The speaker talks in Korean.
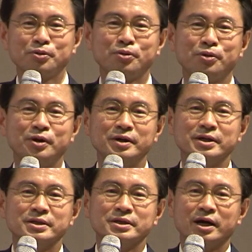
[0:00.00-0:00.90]
또
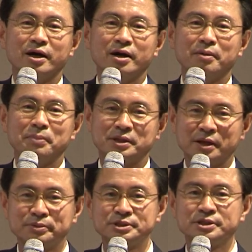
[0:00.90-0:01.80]
어,
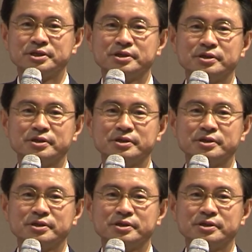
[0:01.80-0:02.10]
메타버스